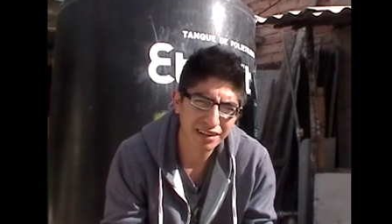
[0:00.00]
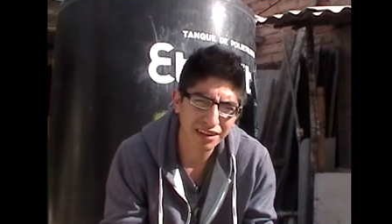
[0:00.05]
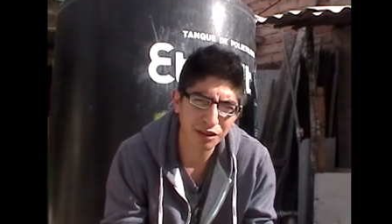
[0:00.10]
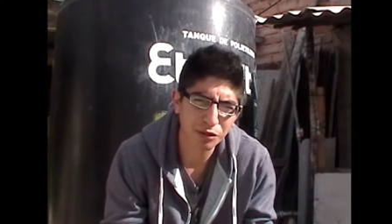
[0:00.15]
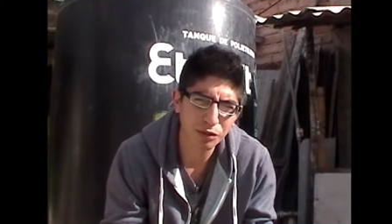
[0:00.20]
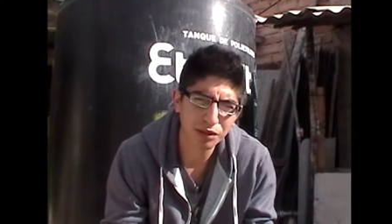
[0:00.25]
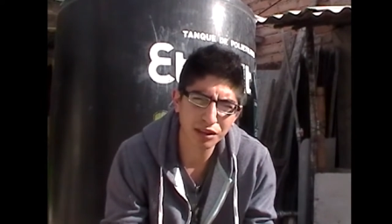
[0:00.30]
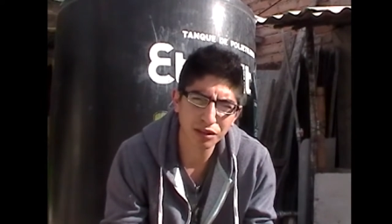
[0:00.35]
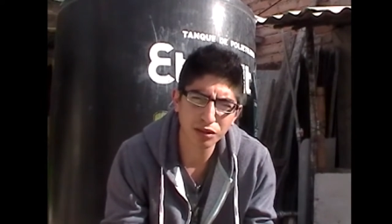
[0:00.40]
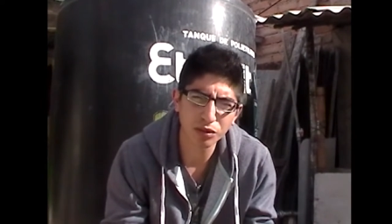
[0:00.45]
se
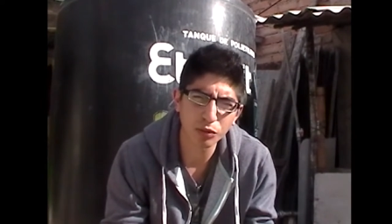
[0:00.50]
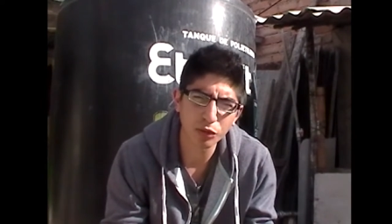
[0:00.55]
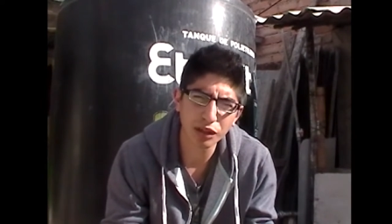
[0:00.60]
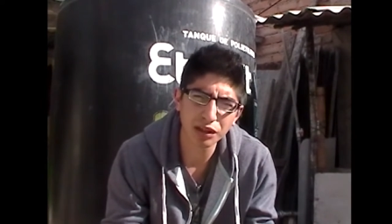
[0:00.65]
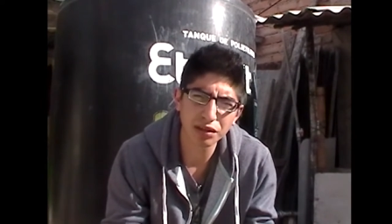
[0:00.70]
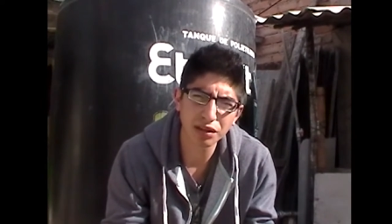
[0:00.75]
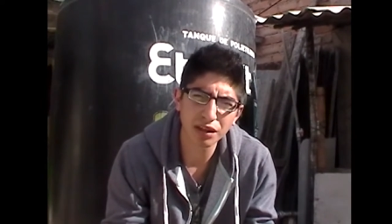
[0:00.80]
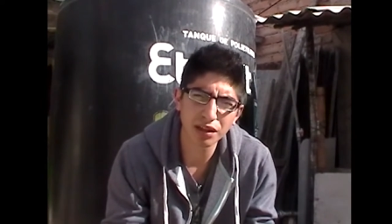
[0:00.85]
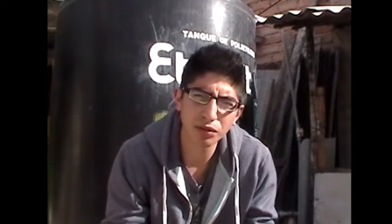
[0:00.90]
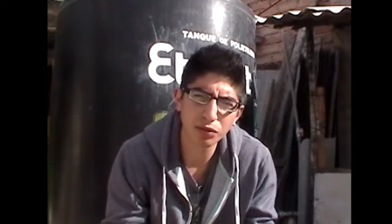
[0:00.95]
encuentra como
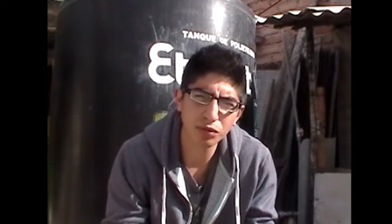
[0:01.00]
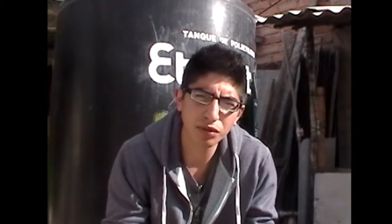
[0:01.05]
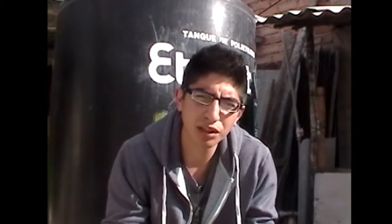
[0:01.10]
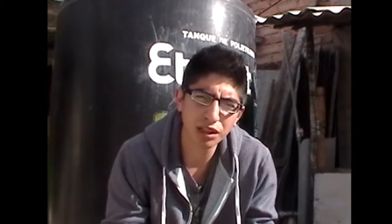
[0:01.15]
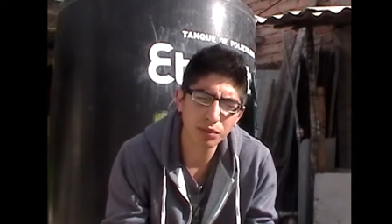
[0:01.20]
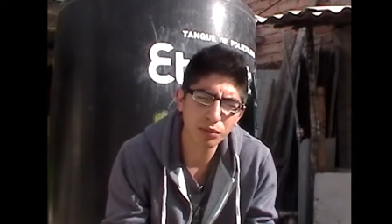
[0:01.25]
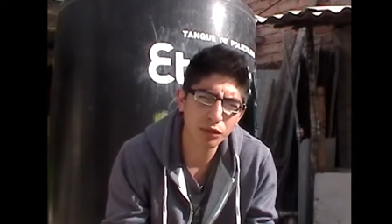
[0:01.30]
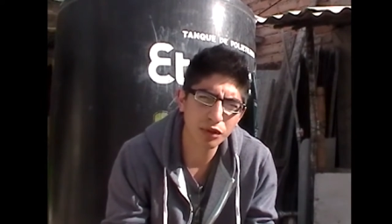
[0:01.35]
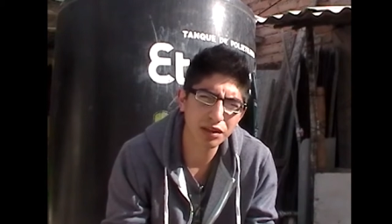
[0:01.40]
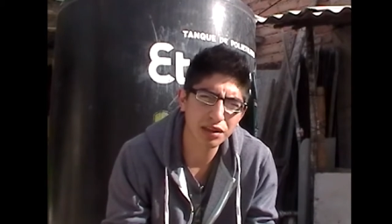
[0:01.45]
entre un
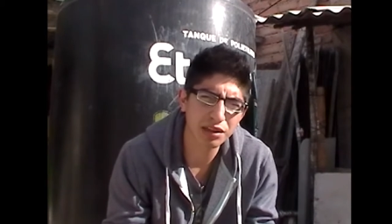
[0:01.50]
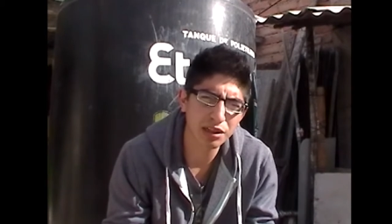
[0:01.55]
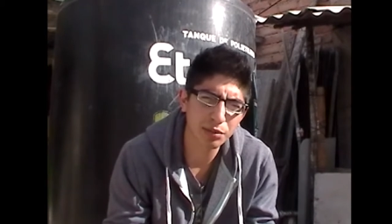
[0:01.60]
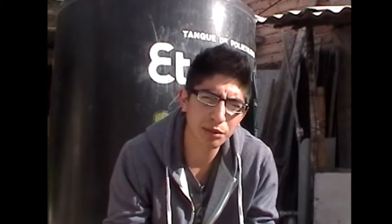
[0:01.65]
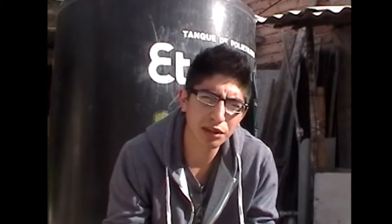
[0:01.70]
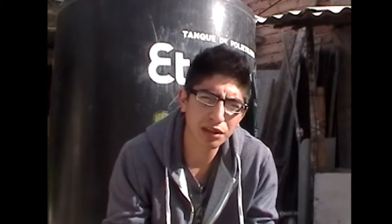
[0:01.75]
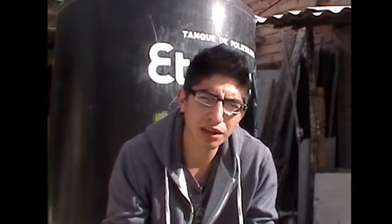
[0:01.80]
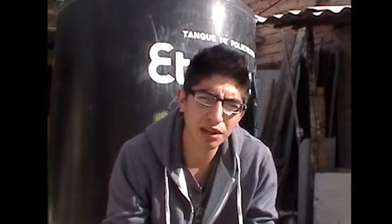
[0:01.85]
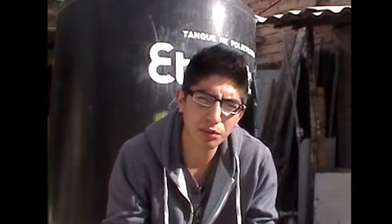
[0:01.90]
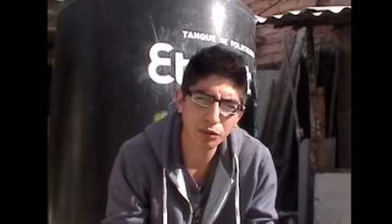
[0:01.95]
limbo entre la
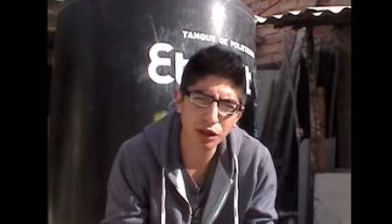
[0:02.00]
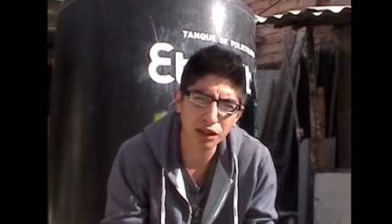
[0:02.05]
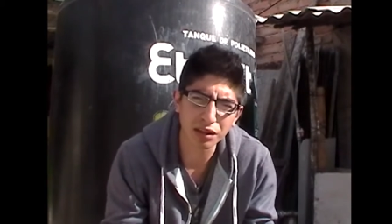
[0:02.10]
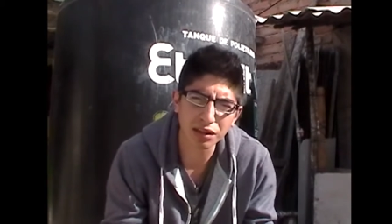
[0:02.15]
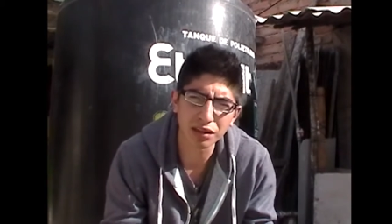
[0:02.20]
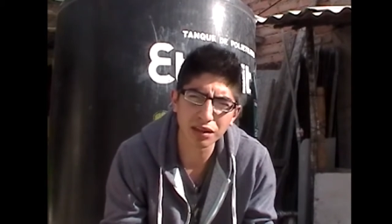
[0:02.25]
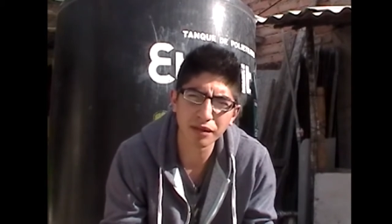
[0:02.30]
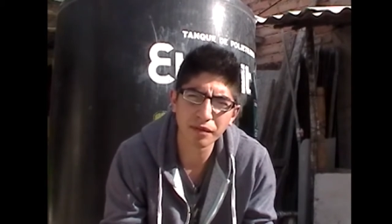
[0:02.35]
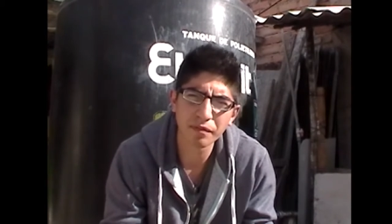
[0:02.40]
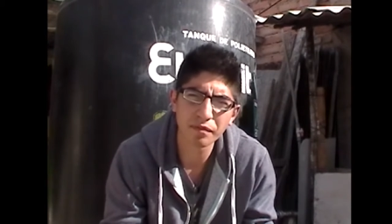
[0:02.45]
vida y la
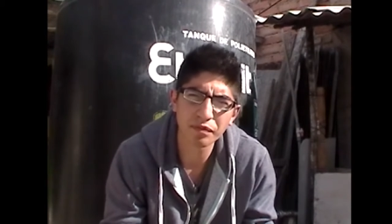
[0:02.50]
muerte.